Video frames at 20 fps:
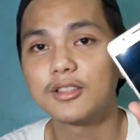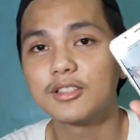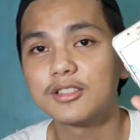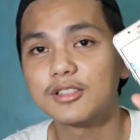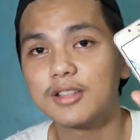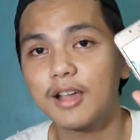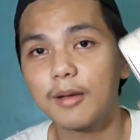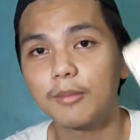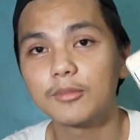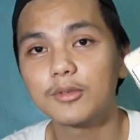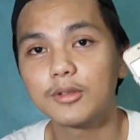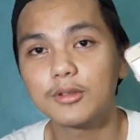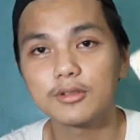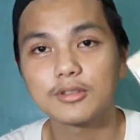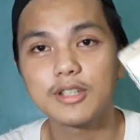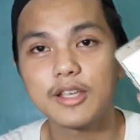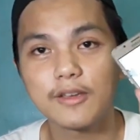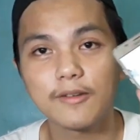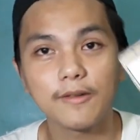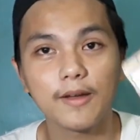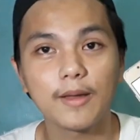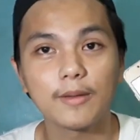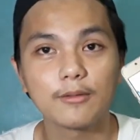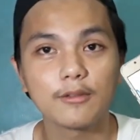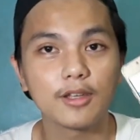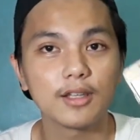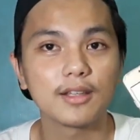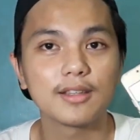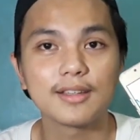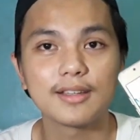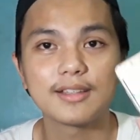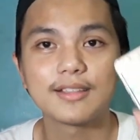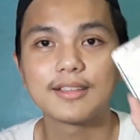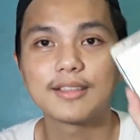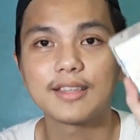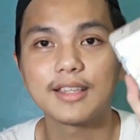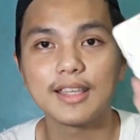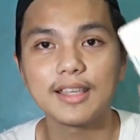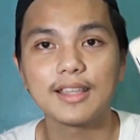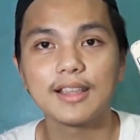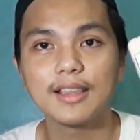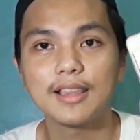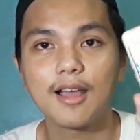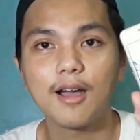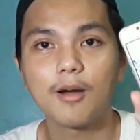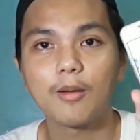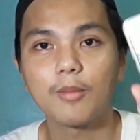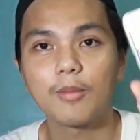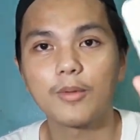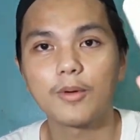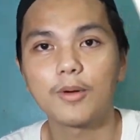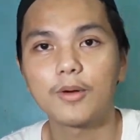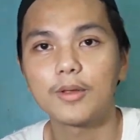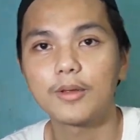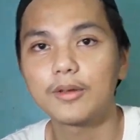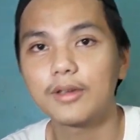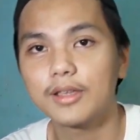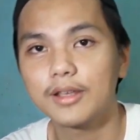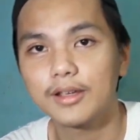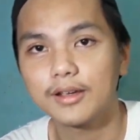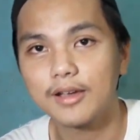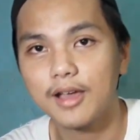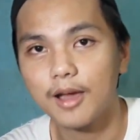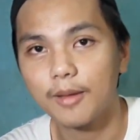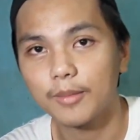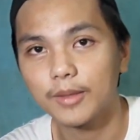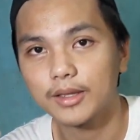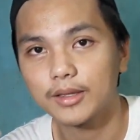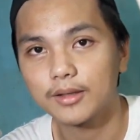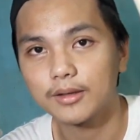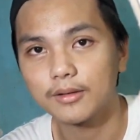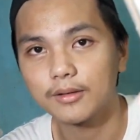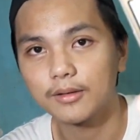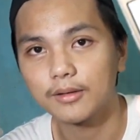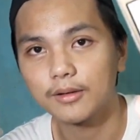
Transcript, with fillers: Samsung J5 1016 lang po yung ginagamit ko.